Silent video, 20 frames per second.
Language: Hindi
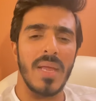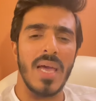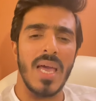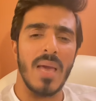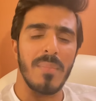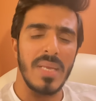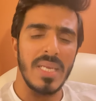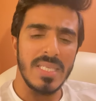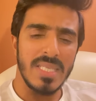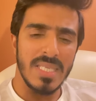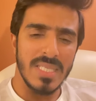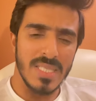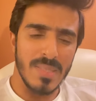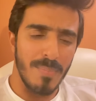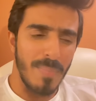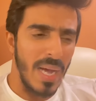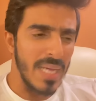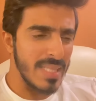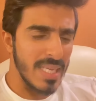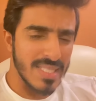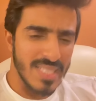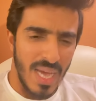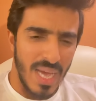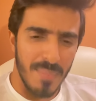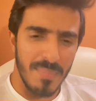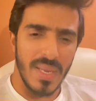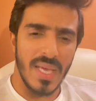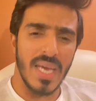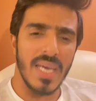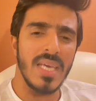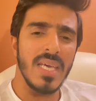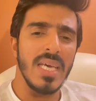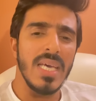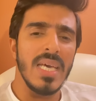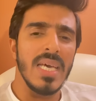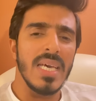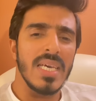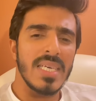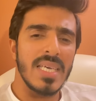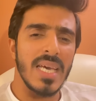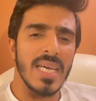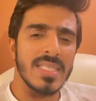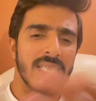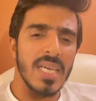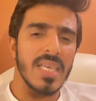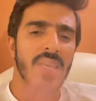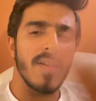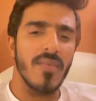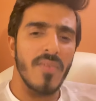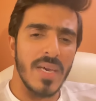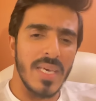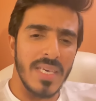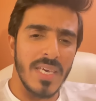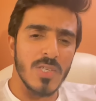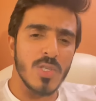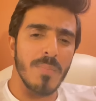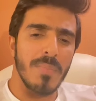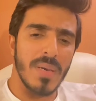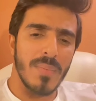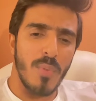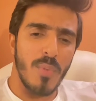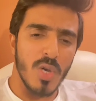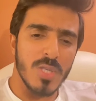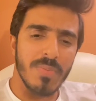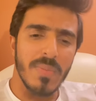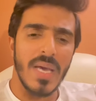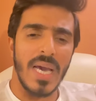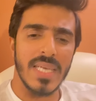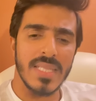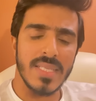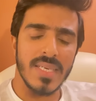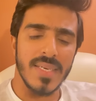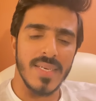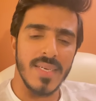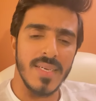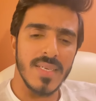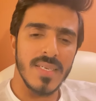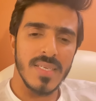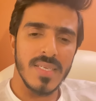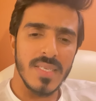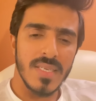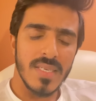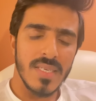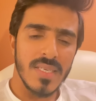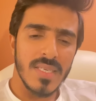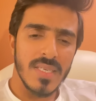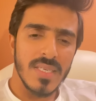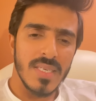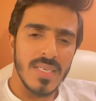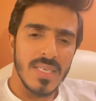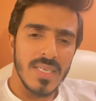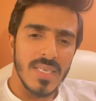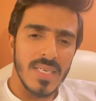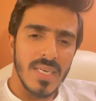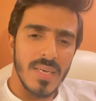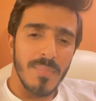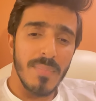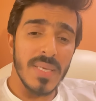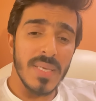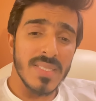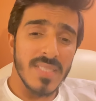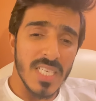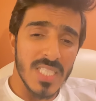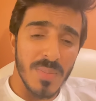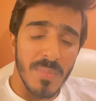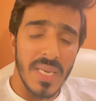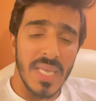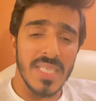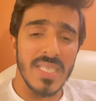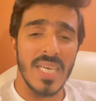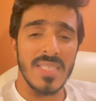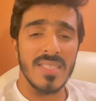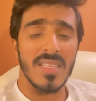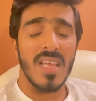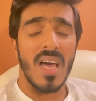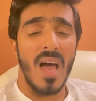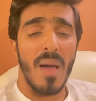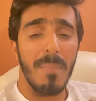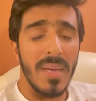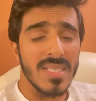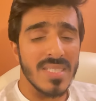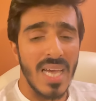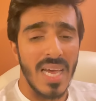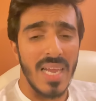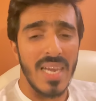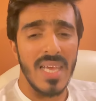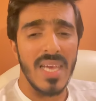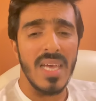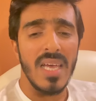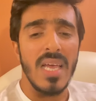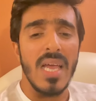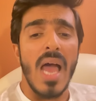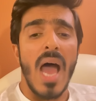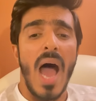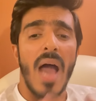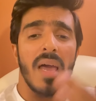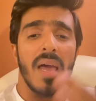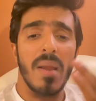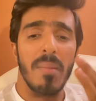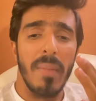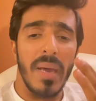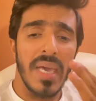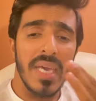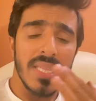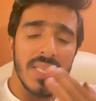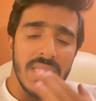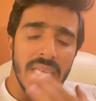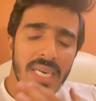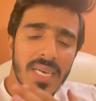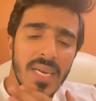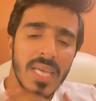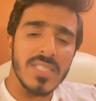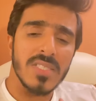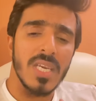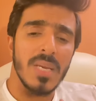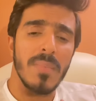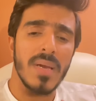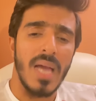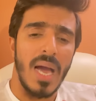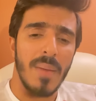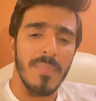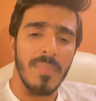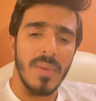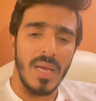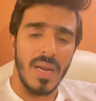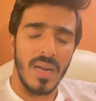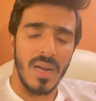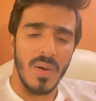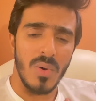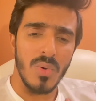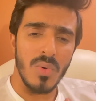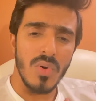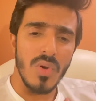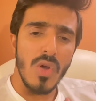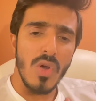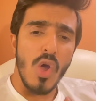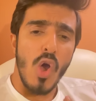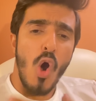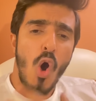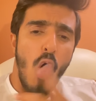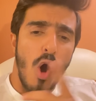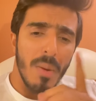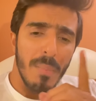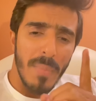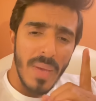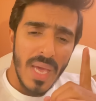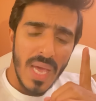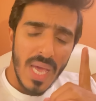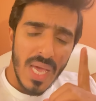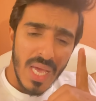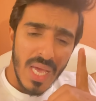आया मेरी चीज़ बातें सामने आई कि अच्छा ये वही है जो बिग बॉस में आए थे मैं सच में नहीं जानता था अबे साले अगर मैं हिंदी इंडस्ट्री में काम कर रहा हूँ और मैं